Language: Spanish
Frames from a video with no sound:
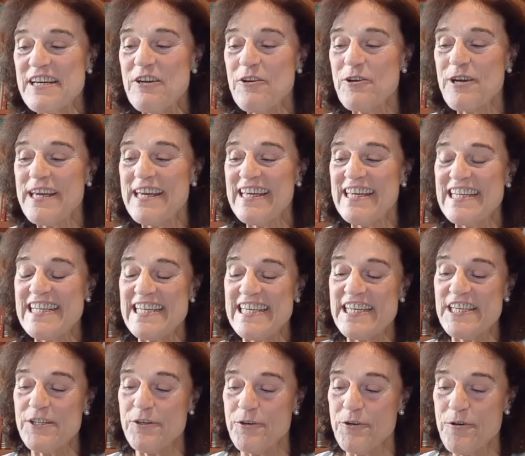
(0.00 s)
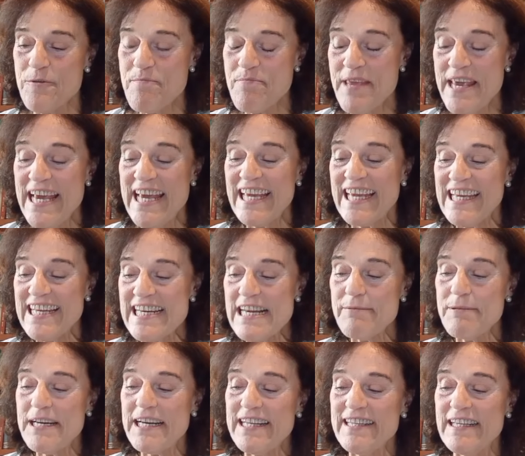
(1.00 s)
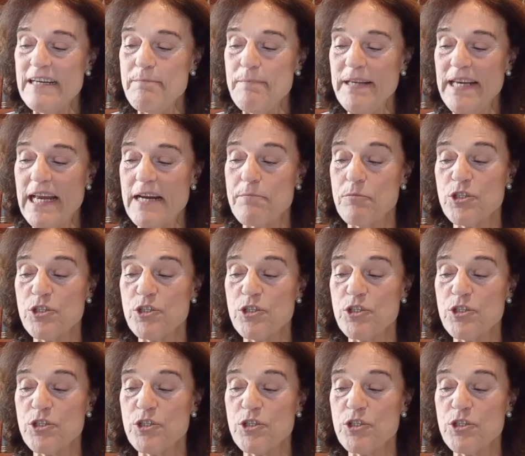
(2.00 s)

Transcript: lo que es eso, ¿no? ¿Qué es la Virgen del Pilar?